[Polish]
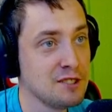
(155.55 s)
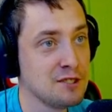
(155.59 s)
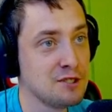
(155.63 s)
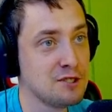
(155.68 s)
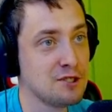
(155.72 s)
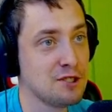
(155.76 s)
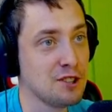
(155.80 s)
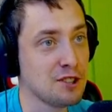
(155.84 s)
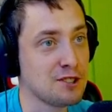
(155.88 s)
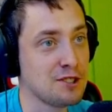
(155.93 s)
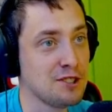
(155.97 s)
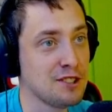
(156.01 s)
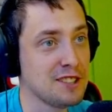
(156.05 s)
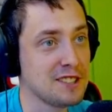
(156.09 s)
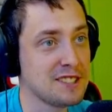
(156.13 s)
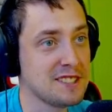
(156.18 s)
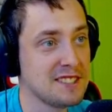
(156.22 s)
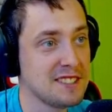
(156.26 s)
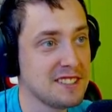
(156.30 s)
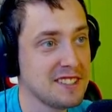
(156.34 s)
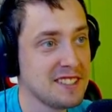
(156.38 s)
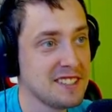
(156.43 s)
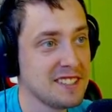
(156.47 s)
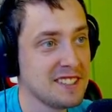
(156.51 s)
Ty, bo co
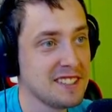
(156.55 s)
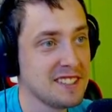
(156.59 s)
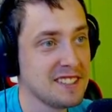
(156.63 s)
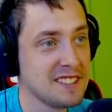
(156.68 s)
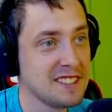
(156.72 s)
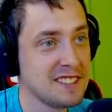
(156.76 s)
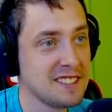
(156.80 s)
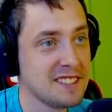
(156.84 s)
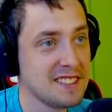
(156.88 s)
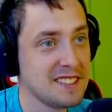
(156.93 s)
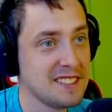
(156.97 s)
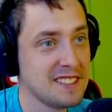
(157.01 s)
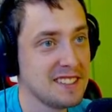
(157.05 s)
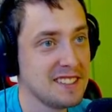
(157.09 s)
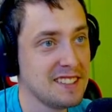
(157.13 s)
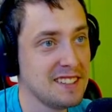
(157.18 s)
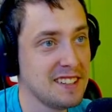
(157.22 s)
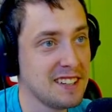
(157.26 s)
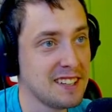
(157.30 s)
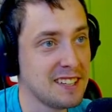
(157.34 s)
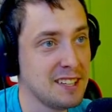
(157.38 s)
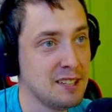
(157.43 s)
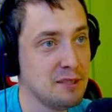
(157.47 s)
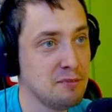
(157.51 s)
to jest? Ciosa.
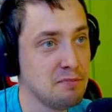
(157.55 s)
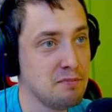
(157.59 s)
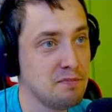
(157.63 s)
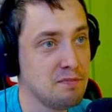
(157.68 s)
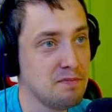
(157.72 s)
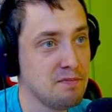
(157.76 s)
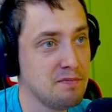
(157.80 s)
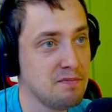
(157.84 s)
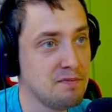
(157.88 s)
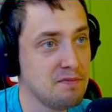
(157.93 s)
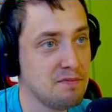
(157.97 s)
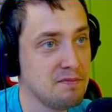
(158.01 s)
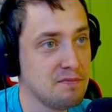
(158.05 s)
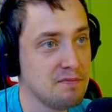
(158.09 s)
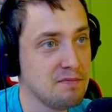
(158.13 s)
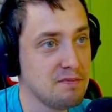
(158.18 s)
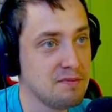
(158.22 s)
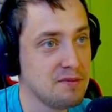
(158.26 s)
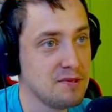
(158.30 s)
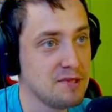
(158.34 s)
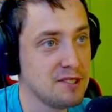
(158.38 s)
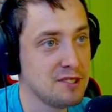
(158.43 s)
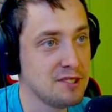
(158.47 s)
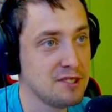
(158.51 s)
Jaki... Mały jeszcze,
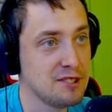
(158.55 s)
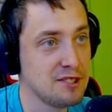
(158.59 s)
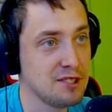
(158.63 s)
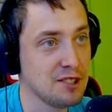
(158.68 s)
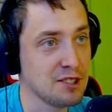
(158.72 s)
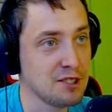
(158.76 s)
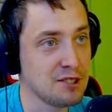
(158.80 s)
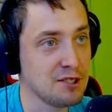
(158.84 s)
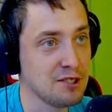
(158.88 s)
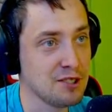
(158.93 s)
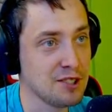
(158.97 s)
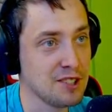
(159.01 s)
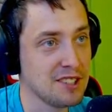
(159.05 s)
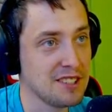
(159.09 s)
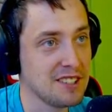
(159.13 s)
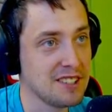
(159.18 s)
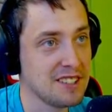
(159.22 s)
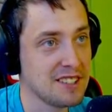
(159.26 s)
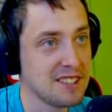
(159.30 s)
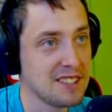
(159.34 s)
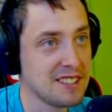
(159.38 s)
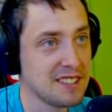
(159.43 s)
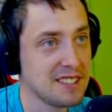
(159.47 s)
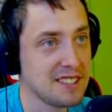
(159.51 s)
mały. Co nie to
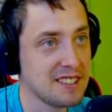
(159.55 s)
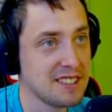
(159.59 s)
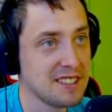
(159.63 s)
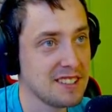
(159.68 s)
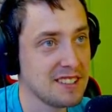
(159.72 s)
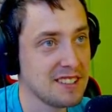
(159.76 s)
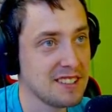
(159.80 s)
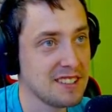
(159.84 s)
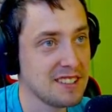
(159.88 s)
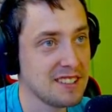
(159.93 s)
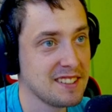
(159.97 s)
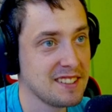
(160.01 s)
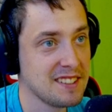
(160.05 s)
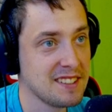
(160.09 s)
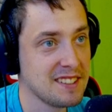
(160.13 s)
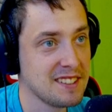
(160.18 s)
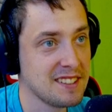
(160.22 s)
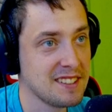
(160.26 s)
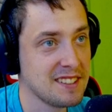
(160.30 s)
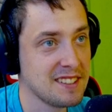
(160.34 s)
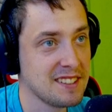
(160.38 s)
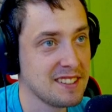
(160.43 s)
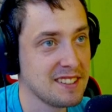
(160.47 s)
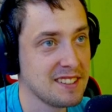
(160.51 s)
jest? Zabijać, nie chcę cię
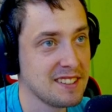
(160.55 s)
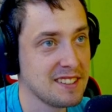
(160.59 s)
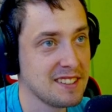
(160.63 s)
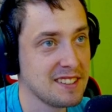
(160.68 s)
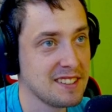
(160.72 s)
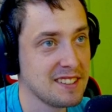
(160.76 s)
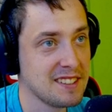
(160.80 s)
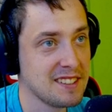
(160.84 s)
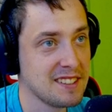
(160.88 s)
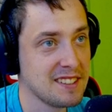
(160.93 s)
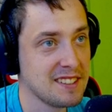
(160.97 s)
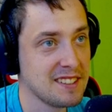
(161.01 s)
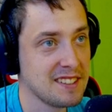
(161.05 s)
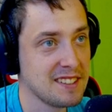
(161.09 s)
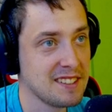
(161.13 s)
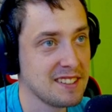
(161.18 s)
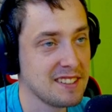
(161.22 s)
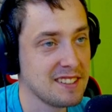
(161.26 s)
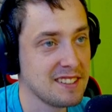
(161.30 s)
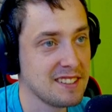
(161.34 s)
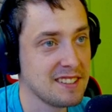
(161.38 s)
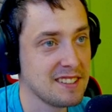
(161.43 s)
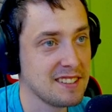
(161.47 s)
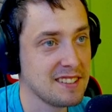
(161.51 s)
zabijać, ale
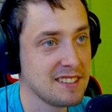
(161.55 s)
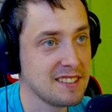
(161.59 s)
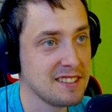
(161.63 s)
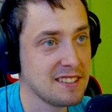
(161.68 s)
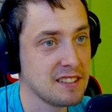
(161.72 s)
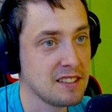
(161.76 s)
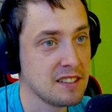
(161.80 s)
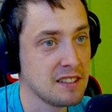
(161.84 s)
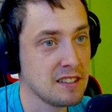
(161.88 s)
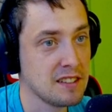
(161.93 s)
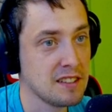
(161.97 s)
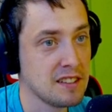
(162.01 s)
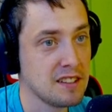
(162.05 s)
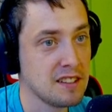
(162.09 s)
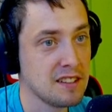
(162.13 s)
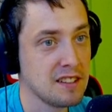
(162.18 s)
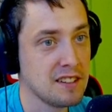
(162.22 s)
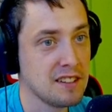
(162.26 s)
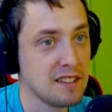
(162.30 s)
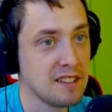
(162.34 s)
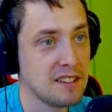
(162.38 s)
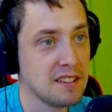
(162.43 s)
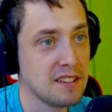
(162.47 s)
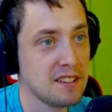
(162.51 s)
on... No
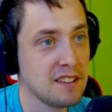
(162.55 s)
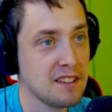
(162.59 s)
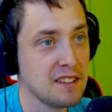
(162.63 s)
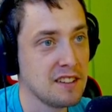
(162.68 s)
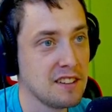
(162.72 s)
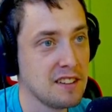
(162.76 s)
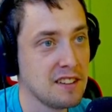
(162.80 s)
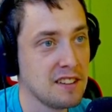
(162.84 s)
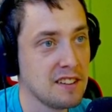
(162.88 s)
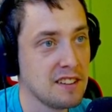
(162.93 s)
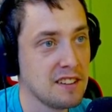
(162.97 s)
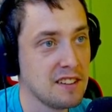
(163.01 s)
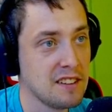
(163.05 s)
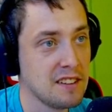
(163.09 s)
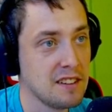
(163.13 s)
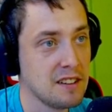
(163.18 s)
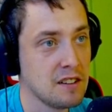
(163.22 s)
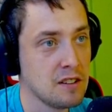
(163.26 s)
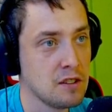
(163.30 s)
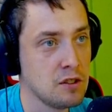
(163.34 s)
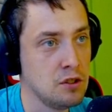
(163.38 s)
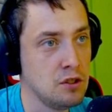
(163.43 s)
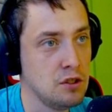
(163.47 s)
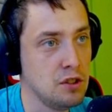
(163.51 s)
właśnie, jesteś niebezpieczny. On
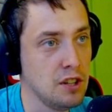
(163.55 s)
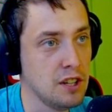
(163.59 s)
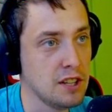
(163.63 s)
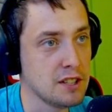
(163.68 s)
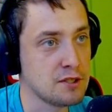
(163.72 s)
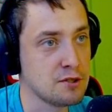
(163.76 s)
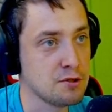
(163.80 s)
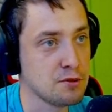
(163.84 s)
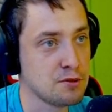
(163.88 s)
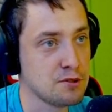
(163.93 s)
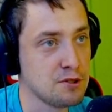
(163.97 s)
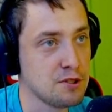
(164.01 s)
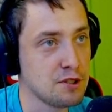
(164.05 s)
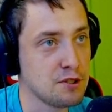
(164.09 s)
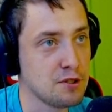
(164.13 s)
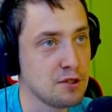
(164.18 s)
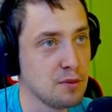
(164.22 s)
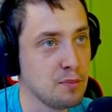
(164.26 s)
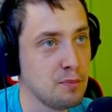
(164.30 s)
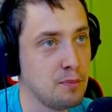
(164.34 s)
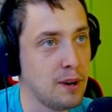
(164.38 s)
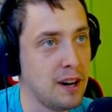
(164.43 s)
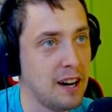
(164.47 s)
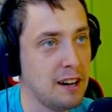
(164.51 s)
zginął przez jak... Jezu,
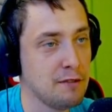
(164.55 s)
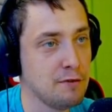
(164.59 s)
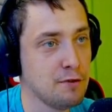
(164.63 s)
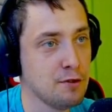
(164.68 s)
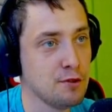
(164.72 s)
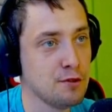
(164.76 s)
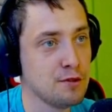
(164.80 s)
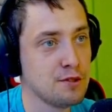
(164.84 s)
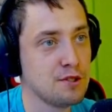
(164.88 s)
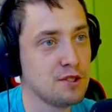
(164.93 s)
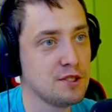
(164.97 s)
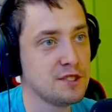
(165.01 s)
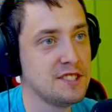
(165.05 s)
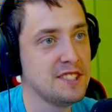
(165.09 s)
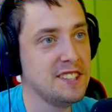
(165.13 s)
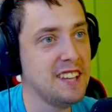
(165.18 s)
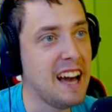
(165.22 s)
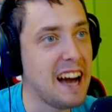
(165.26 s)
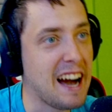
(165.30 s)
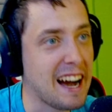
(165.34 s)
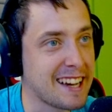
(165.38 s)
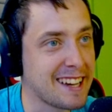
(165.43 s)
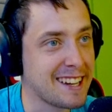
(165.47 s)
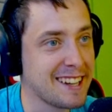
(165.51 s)
co to bawu? To jest
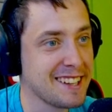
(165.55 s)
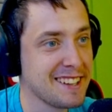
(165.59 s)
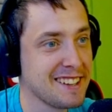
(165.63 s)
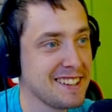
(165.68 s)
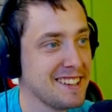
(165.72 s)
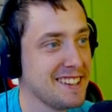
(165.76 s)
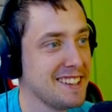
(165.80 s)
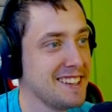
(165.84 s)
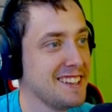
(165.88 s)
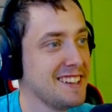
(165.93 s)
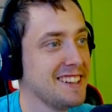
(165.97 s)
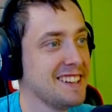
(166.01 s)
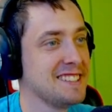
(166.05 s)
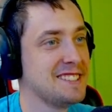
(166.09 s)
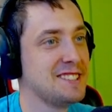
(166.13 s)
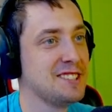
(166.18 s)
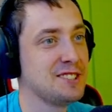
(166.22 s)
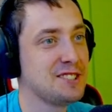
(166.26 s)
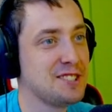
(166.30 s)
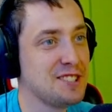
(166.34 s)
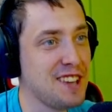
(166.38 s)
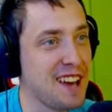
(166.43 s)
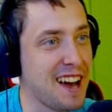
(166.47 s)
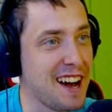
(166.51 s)
jak?
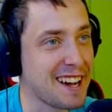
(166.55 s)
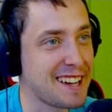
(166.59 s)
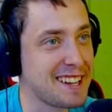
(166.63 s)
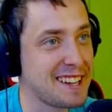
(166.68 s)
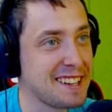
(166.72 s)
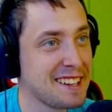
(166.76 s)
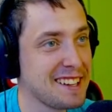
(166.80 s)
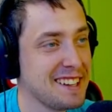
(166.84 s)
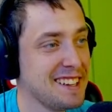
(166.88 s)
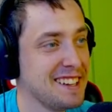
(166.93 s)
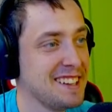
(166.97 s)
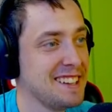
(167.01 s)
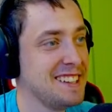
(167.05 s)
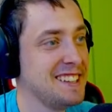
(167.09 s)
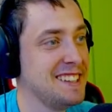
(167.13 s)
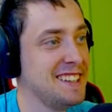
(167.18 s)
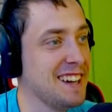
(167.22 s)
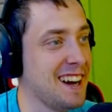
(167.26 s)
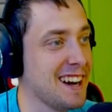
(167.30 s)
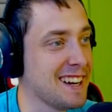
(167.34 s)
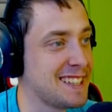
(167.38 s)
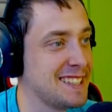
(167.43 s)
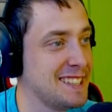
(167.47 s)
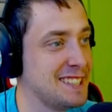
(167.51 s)
To jest jak?
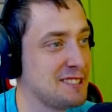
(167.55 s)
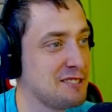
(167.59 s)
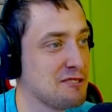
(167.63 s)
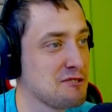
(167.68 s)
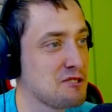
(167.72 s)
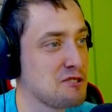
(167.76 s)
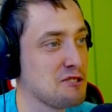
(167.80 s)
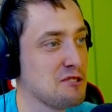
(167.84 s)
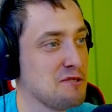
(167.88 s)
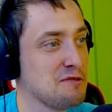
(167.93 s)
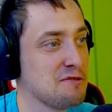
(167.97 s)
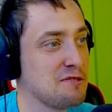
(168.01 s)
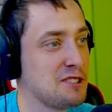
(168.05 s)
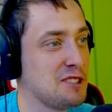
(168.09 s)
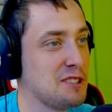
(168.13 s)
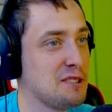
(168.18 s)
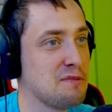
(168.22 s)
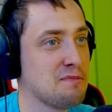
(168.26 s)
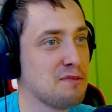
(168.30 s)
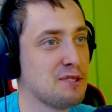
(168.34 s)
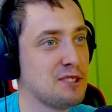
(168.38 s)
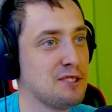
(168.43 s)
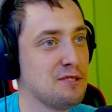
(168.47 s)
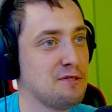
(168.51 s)
Jaki tu są w
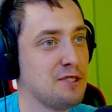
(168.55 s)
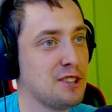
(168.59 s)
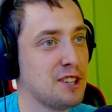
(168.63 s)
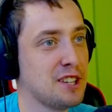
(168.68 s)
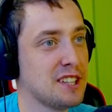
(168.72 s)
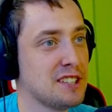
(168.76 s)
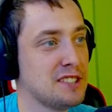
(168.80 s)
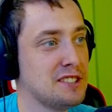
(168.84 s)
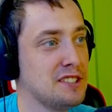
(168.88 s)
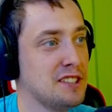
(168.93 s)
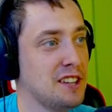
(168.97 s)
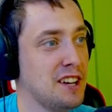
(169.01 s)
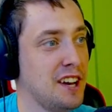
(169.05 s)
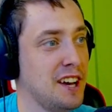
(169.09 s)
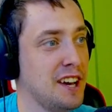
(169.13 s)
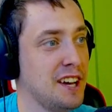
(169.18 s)
tej modyfikacji?